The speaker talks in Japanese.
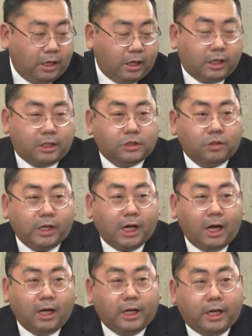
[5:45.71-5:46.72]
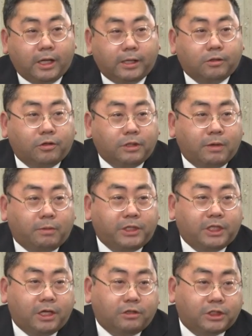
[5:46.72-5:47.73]
えー、それが、えーと、今
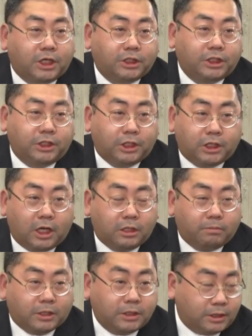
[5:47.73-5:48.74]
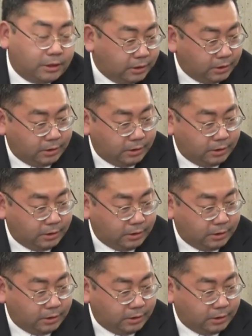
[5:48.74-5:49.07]
見ている写真になります。